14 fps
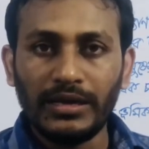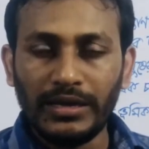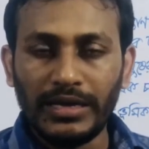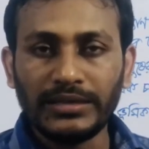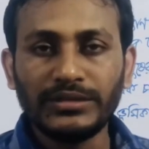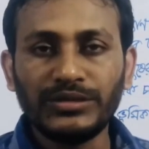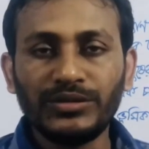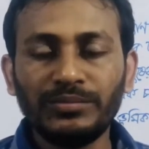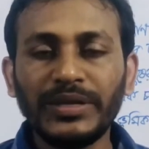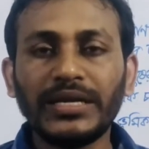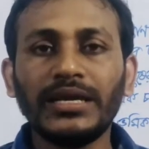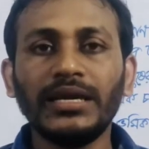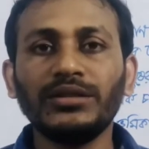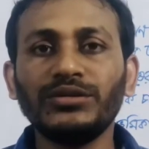একজন
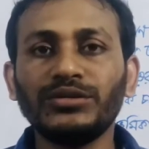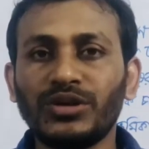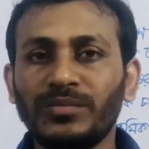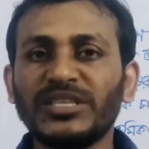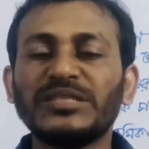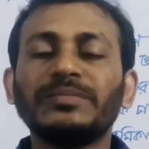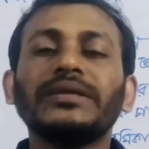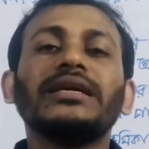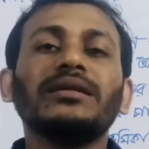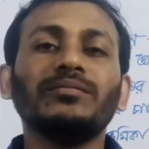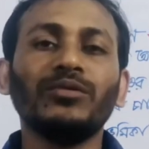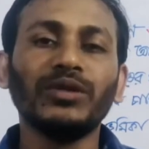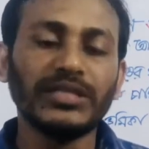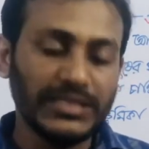বিখ্যাত সমাজবিজ্ঞানী
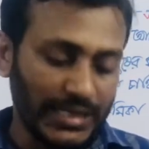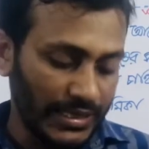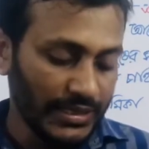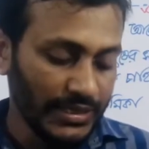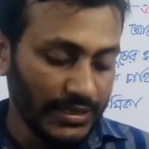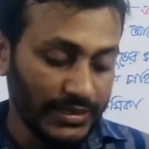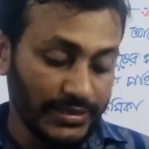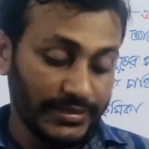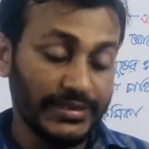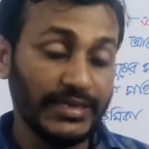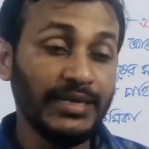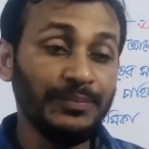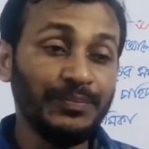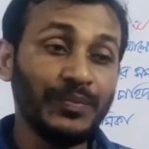বলেছিলেন যে
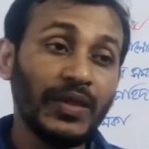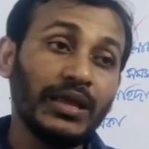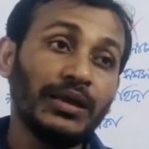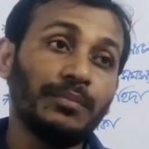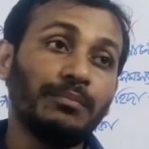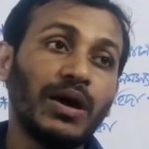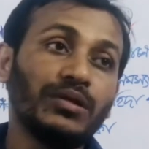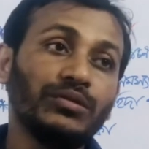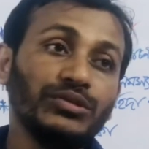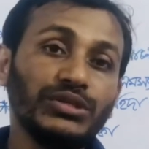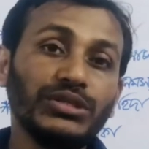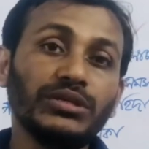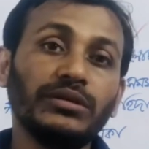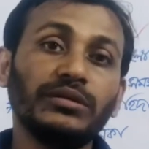মানুষ
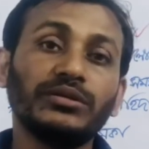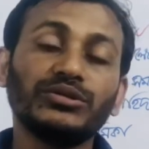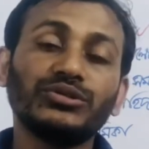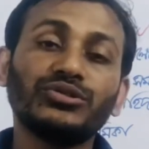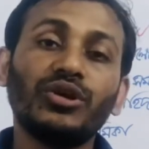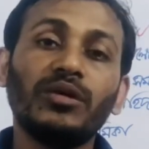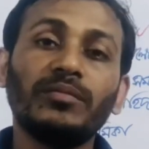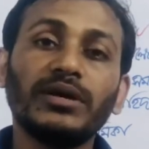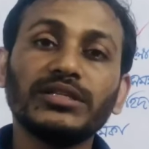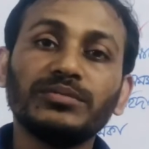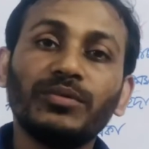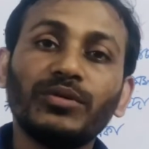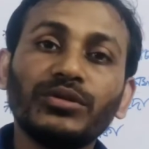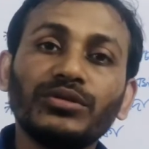
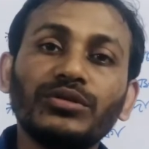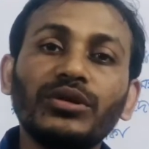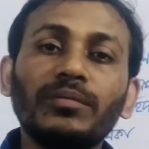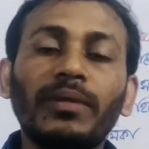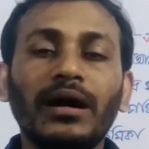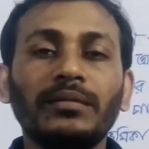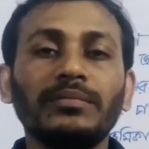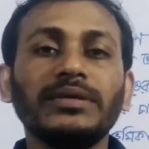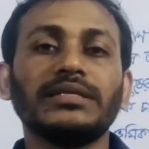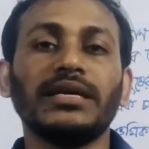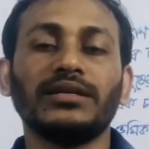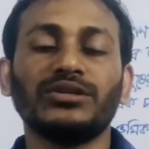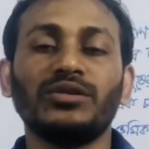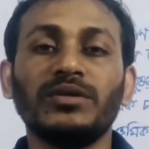সমাজবদ্ধভাবে
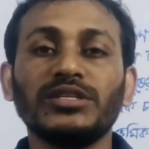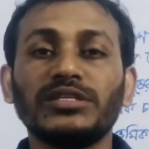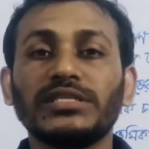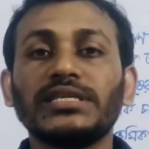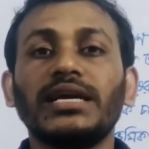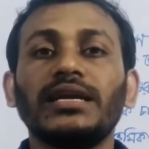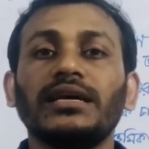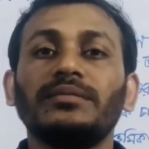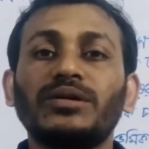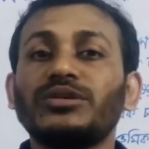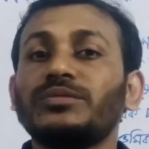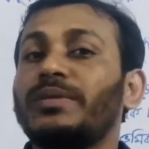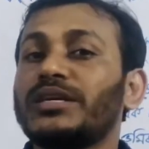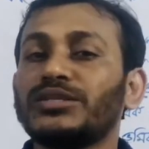সমাজ ছাড়া মানুষ
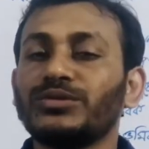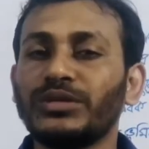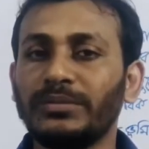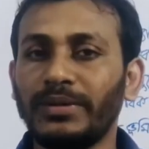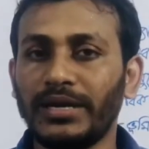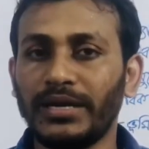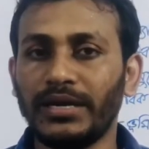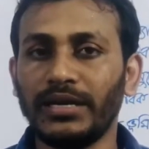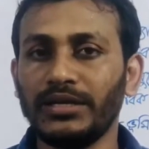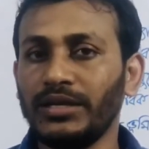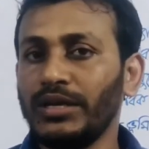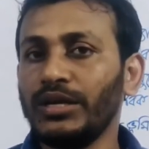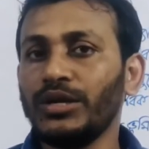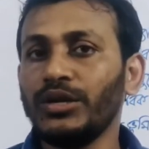বাস করতে পারে না
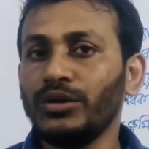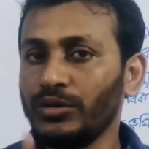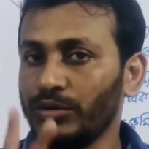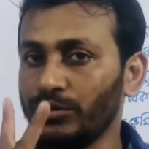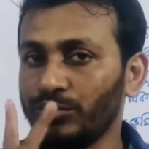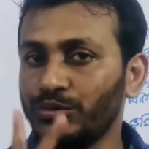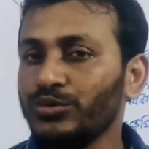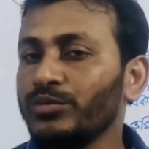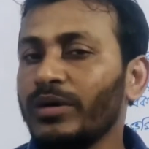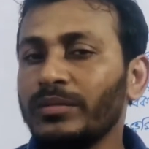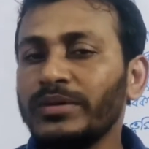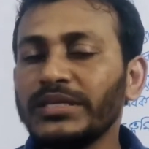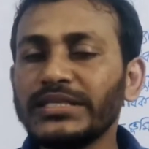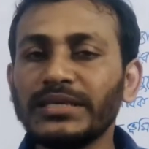
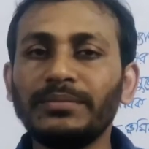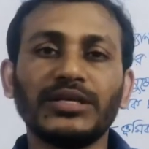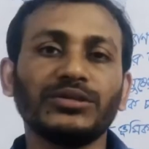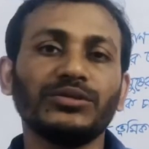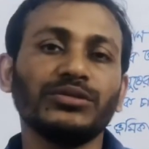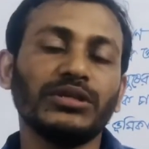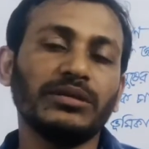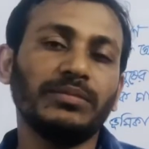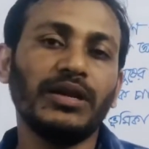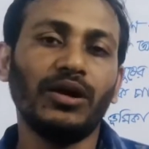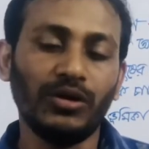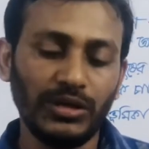দুভাবে সে বাস করতে পারে হয়